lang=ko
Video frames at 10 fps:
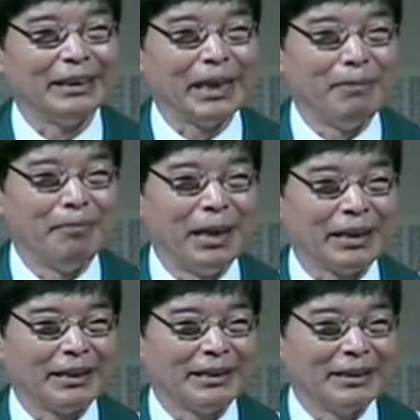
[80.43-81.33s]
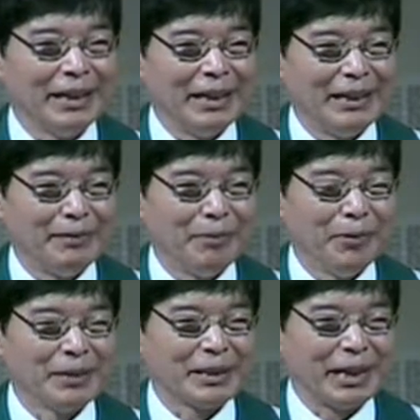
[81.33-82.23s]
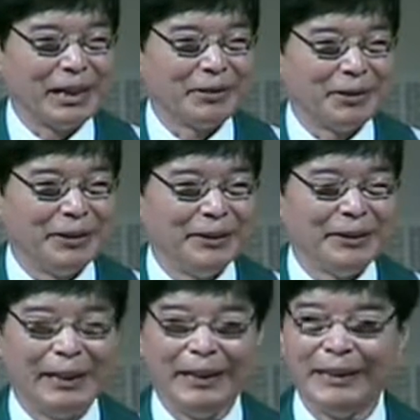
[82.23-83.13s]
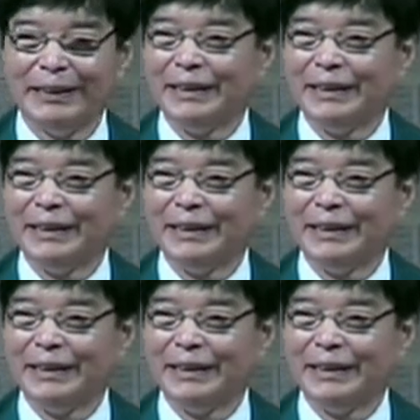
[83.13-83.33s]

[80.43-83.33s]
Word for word: 덴마크가 본사라고 그러는데